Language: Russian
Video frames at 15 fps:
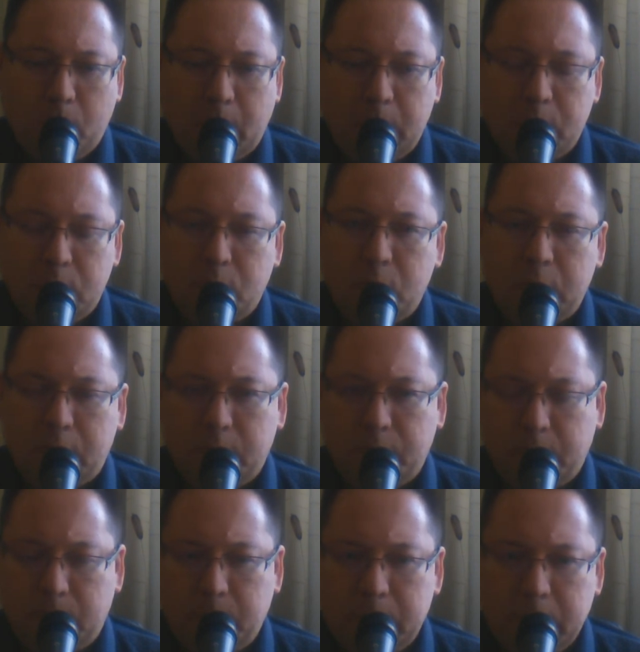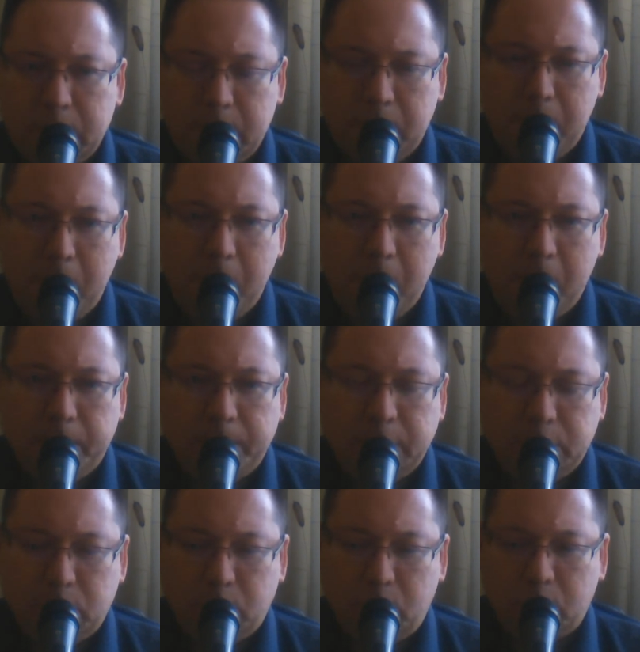Источник информации.
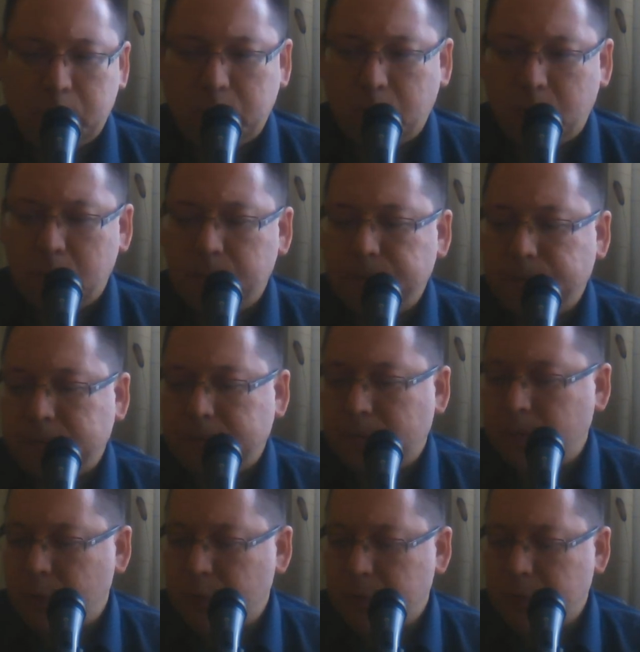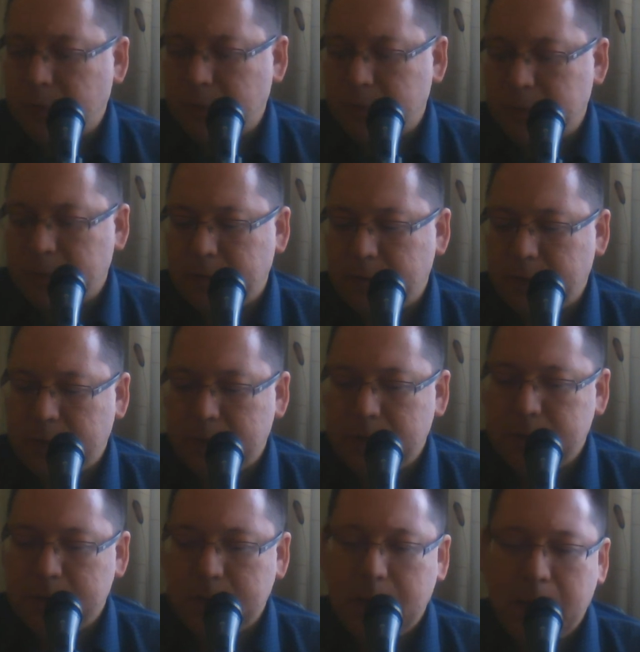Кто, что. Можем ли мы
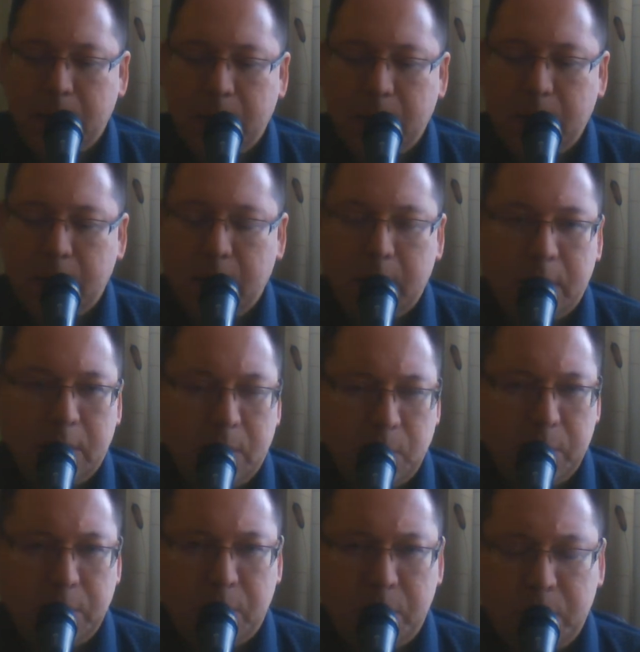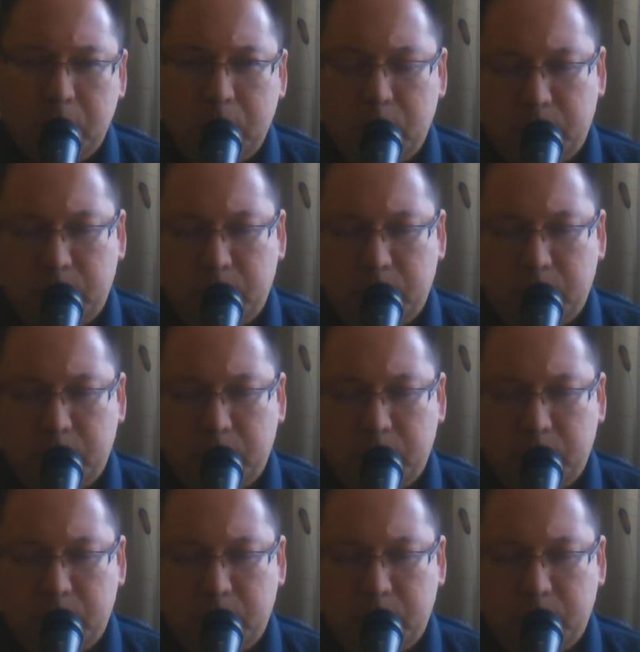доверять этому источнику